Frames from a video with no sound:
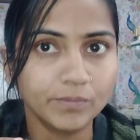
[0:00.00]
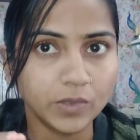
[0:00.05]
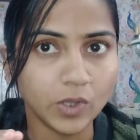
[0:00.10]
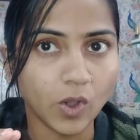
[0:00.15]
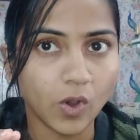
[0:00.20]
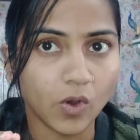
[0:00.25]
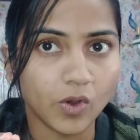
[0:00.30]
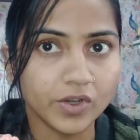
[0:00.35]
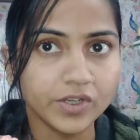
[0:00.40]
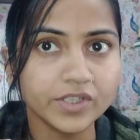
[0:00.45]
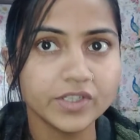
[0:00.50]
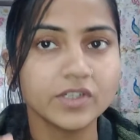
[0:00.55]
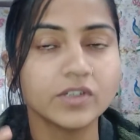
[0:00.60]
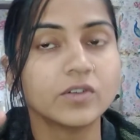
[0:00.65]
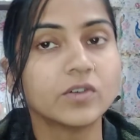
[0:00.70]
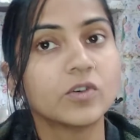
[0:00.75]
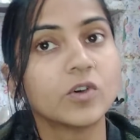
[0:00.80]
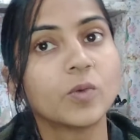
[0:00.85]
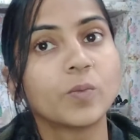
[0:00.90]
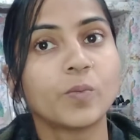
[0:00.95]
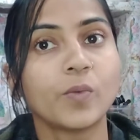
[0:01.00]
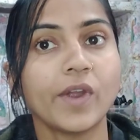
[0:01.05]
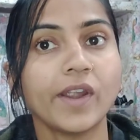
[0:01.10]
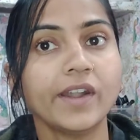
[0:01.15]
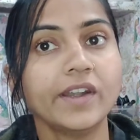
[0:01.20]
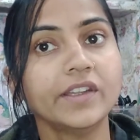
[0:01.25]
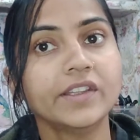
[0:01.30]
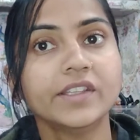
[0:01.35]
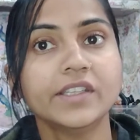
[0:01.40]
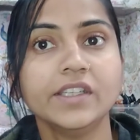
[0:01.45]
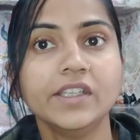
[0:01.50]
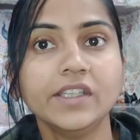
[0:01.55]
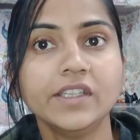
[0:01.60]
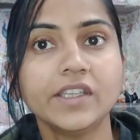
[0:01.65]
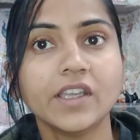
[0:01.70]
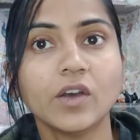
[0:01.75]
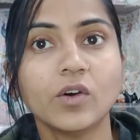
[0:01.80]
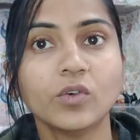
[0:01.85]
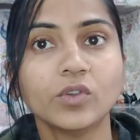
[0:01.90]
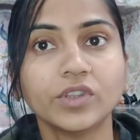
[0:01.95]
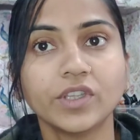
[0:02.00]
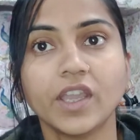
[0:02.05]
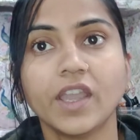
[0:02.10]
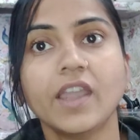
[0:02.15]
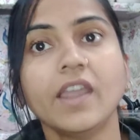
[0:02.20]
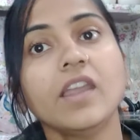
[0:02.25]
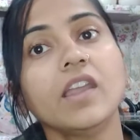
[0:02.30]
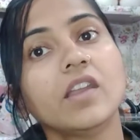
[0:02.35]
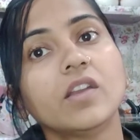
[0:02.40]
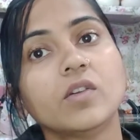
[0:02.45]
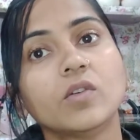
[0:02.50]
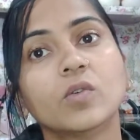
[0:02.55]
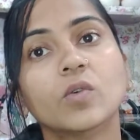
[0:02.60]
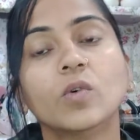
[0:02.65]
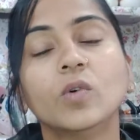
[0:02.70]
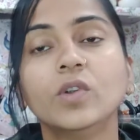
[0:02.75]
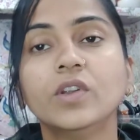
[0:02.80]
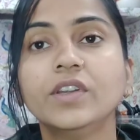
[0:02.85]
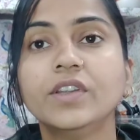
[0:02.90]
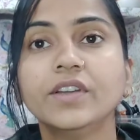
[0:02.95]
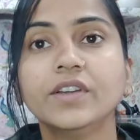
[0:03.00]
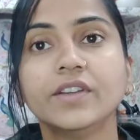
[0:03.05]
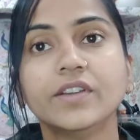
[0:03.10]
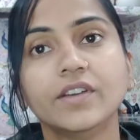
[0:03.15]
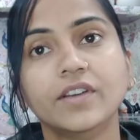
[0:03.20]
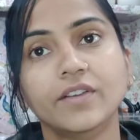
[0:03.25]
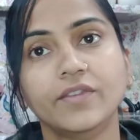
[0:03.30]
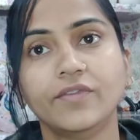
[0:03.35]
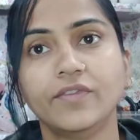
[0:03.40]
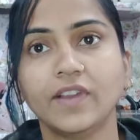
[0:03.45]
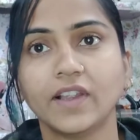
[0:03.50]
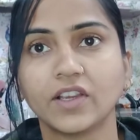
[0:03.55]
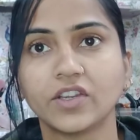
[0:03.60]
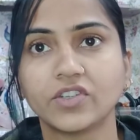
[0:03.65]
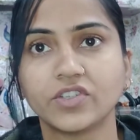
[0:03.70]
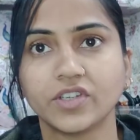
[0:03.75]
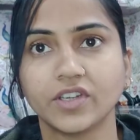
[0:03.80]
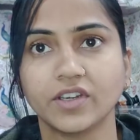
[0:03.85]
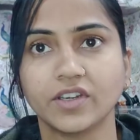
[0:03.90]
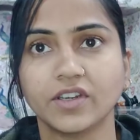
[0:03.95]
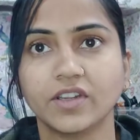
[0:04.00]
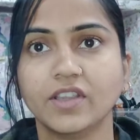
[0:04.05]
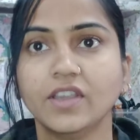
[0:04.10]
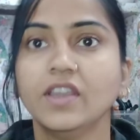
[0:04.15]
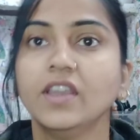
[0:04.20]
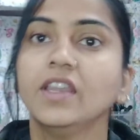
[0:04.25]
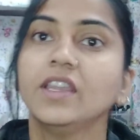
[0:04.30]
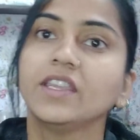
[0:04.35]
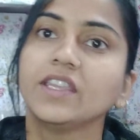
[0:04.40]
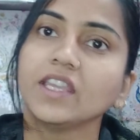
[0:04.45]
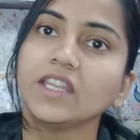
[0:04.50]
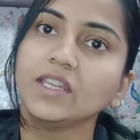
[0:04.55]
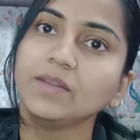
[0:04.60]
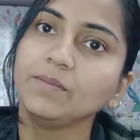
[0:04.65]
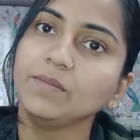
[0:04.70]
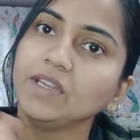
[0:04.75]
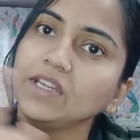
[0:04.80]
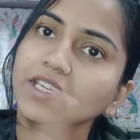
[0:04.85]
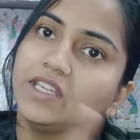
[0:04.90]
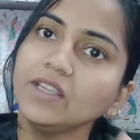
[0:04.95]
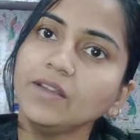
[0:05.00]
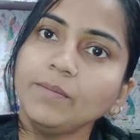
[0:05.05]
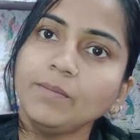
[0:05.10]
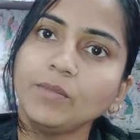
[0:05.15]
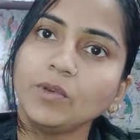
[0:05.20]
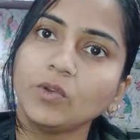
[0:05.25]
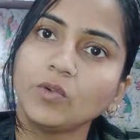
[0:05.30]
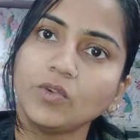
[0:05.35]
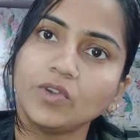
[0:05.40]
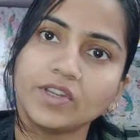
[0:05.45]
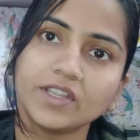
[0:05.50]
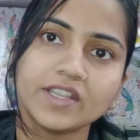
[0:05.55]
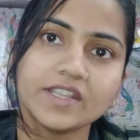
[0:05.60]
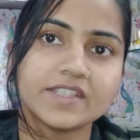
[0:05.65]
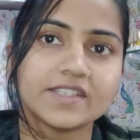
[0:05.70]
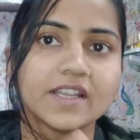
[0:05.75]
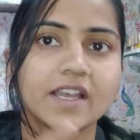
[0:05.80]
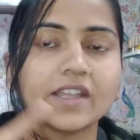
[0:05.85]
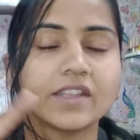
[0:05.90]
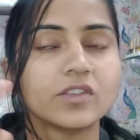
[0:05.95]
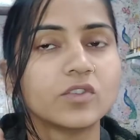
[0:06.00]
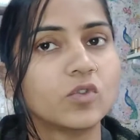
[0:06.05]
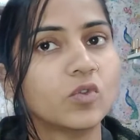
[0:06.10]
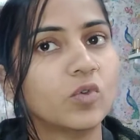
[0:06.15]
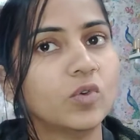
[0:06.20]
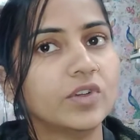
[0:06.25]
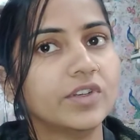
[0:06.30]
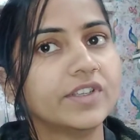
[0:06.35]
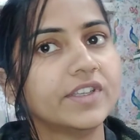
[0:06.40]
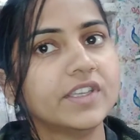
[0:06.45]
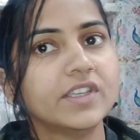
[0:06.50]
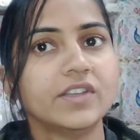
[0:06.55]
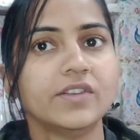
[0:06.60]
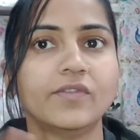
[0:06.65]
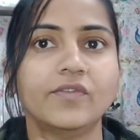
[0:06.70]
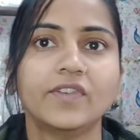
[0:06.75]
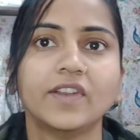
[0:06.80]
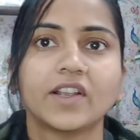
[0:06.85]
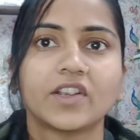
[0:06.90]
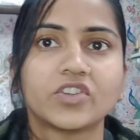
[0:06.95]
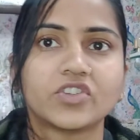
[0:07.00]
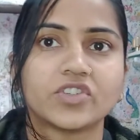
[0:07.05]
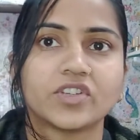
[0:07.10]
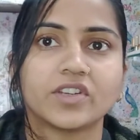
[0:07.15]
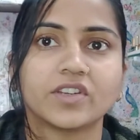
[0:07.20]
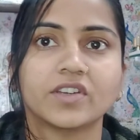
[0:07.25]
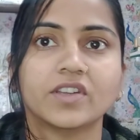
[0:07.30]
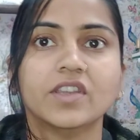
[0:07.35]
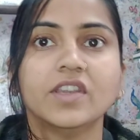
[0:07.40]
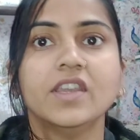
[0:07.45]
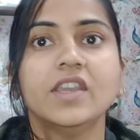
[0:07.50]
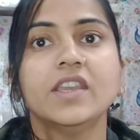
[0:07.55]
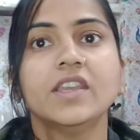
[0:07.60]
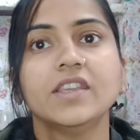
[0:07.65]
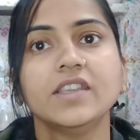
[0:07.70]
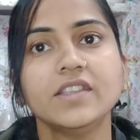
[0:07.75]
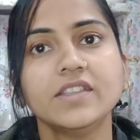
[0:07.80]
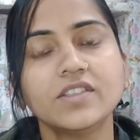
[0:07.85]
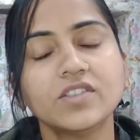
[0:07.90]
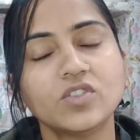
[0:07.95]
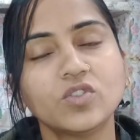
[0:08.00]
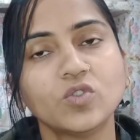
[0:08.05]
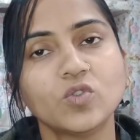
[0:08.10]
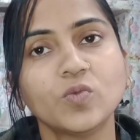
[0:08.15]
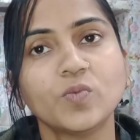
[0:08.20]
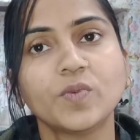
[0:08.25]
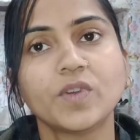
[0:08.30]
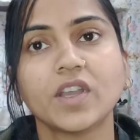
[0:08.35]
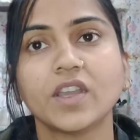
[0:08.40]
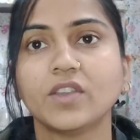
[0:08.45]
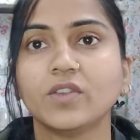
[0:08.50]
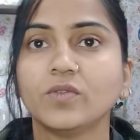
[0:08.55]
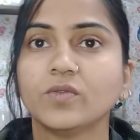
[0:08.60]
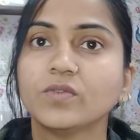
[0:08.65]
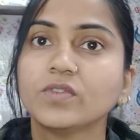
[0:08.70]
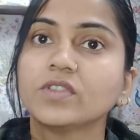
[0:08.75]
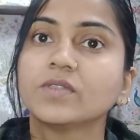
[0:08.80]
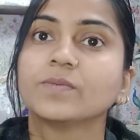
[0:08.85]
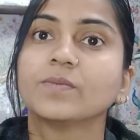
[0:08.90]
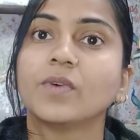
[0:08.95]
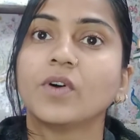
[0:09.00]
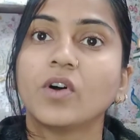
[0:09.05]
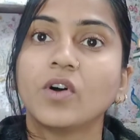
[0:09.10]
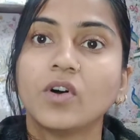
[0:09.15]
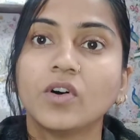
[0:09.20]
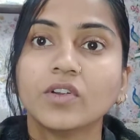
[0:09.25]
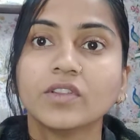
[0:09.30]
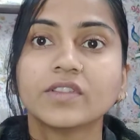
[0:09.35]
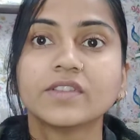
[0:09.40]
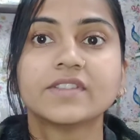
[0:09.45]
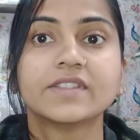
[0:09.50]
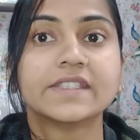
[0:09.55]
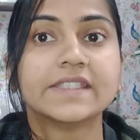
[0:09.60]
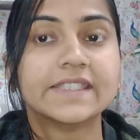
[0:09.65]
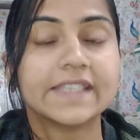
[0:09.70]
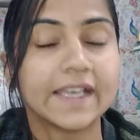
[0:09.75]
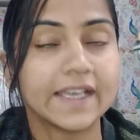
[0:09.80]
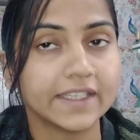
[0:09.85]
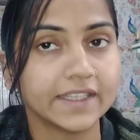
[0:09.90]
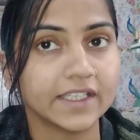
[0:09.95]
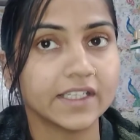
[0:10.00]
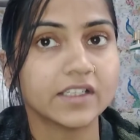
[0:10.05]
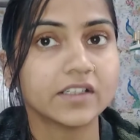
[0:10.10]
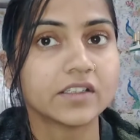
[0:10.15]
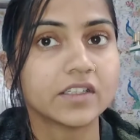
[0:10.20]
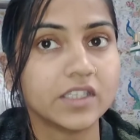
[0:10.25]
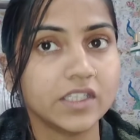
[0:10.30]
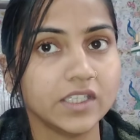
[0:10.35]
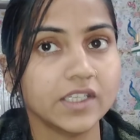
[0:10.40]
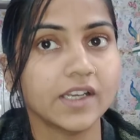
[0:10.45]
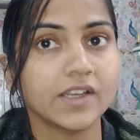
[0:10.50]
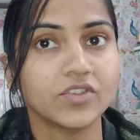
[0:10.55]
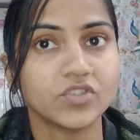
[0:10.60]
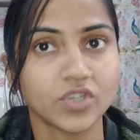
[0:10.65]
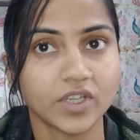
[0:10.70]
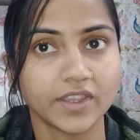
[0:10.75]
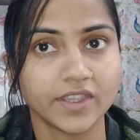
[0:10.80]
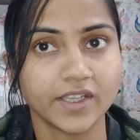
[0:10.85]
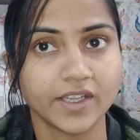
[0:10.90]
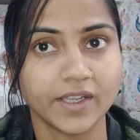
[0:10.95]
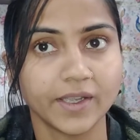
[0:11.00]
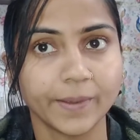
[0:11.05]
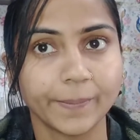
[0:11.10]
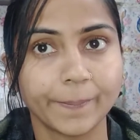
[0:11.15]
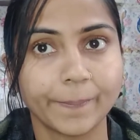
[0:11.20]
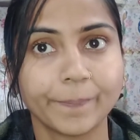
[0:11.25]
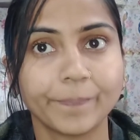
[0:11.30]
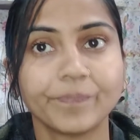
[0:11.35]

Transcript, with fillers: ब्लॉन्ड और पॉइंट थ्री क्या होता है गोल्ड रिफ्लेक्शन यानी मीडियम ब्लॉन्ड के साथ गोल्ड की रिफ्लेक्शन इस ट्यूब का यूज़ बहुत ज़्यादा किया जाता है